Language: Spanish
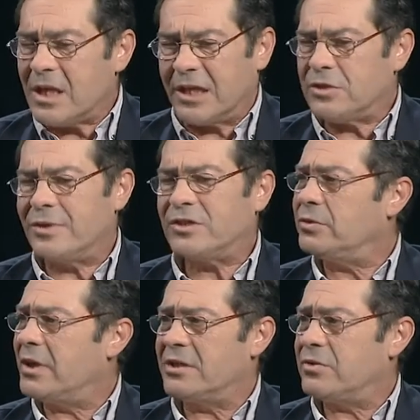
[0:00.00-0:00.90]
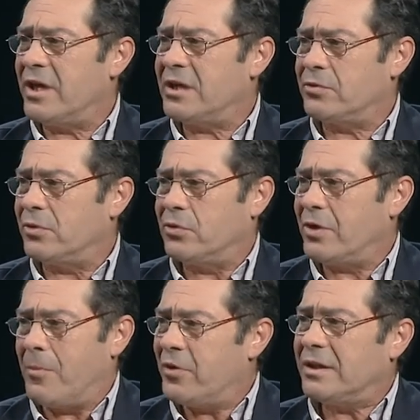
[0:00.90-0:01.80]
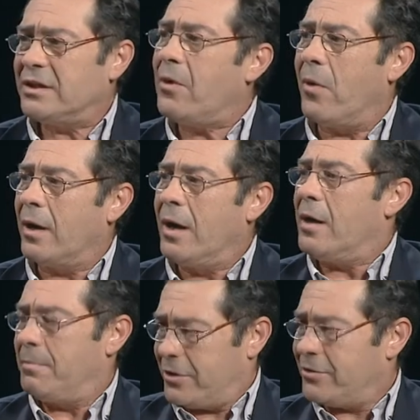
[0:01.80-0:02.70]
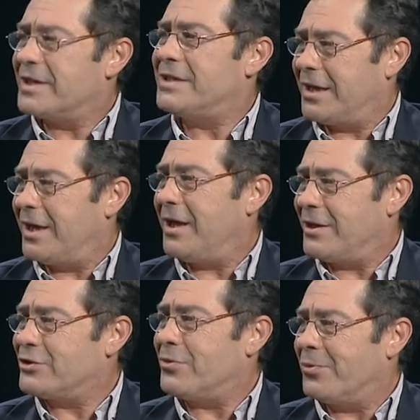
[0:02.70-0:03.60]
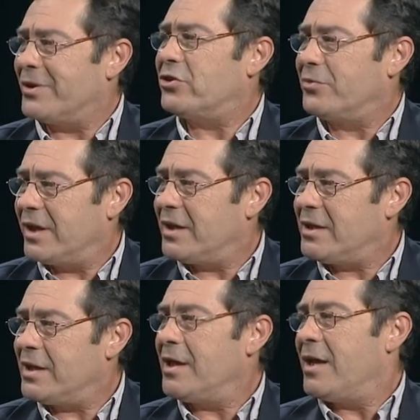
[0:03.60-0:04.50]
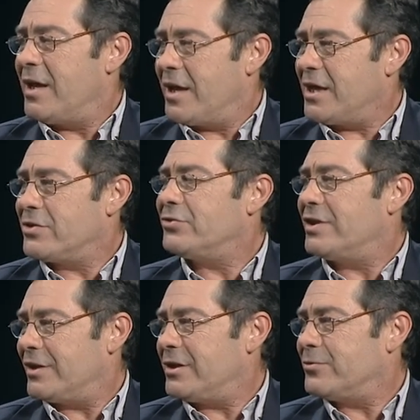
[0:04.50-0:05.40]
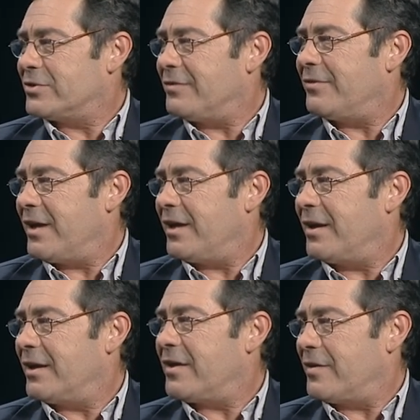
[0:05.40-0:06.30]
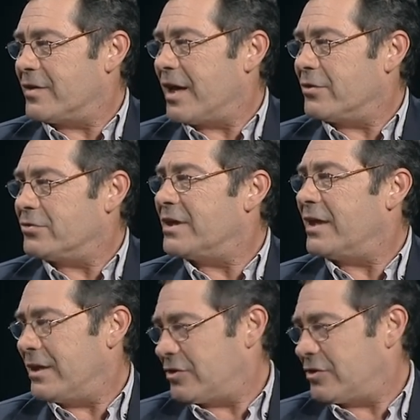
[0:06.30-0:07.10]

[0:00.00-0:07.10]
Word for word: que es una estructura muy antigua, pero que sigue en estos momentos vigente, es donde tenemos que, eh, centrarnos, en